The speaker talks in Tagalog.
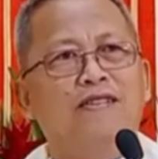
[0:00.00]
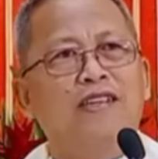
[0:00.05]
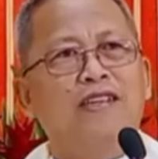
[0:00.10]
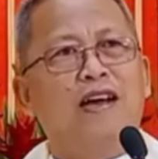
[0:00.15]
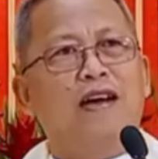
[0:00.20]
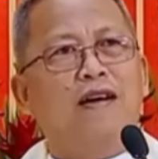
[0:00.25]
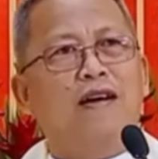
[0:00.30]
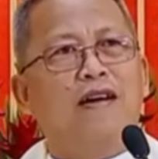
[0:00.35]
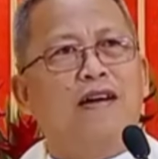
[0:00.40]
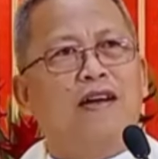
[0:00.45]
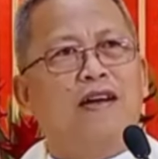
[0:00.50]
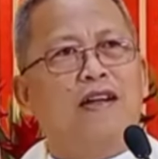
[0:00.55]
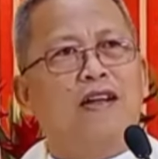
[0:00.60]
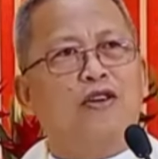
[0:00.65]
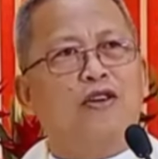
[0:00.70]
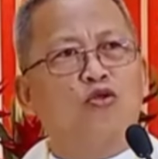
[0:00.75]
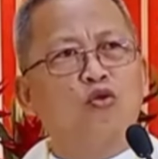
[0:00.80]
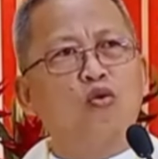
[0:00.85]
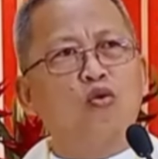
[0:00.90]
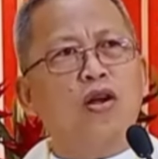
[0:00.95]
Unya,
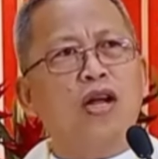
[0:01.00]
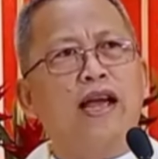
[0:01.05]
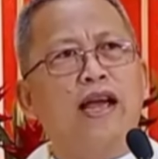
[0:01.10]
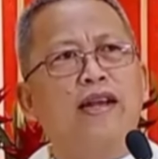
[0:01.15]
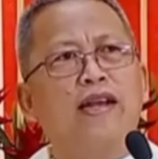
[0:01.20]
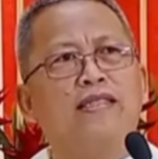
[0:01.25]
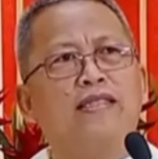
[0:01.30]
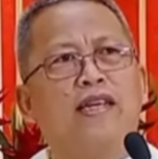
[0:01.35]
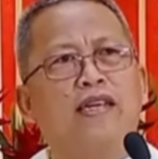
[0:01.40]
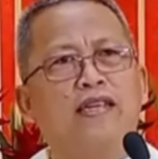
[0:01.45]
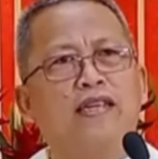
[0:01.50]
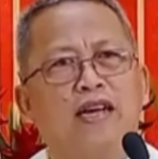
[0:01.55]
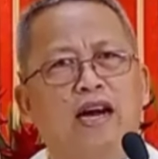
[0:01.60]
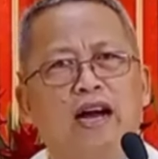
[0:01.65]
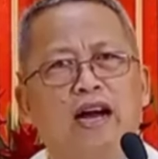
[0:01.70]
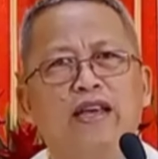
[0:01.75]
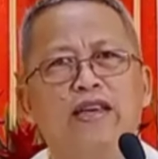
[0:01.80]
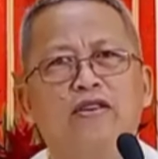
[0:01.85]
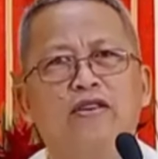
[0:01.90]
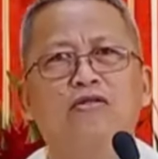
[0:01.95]
dugay na sad
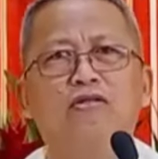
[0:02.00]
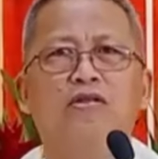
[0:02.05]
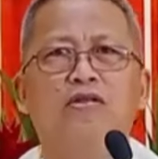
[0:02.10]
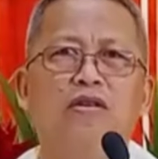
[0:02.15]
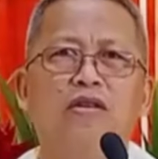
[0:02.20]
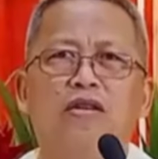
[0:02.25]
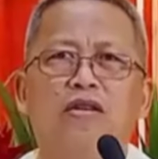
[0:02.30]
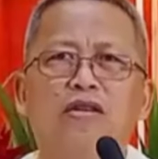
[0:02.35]
kaayo.